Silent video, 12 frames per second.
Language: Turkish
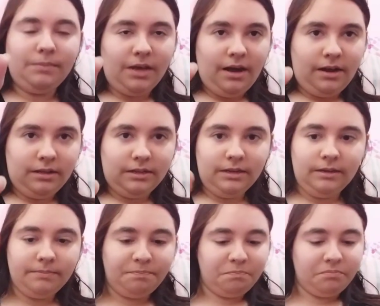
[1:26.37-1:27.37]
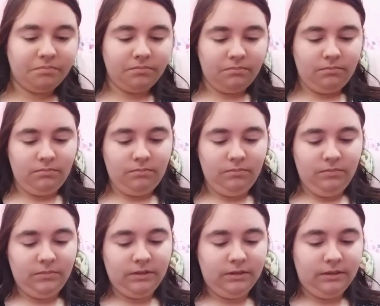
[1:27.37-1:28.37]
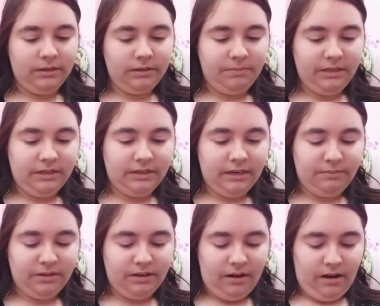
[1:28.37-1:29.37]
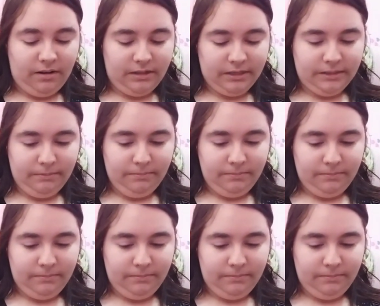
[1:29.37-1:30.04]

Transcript: yağlı e, bir kremini aldım.